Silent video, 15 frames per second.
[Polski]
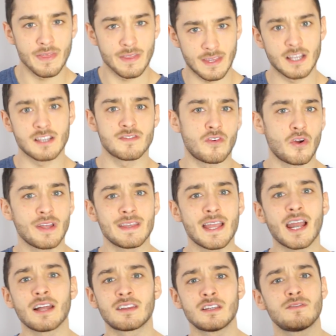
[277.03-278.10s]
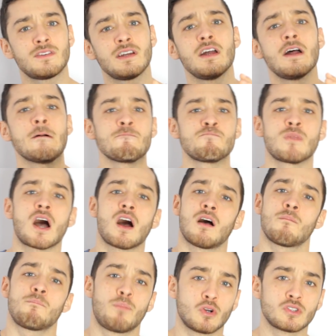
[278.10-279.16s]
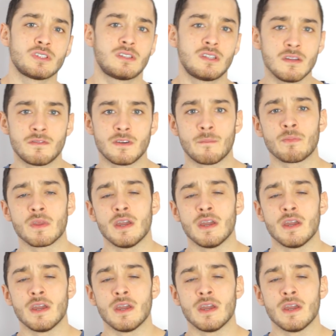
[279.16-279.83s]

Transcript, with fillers: te swoje negatywy na pozytywy.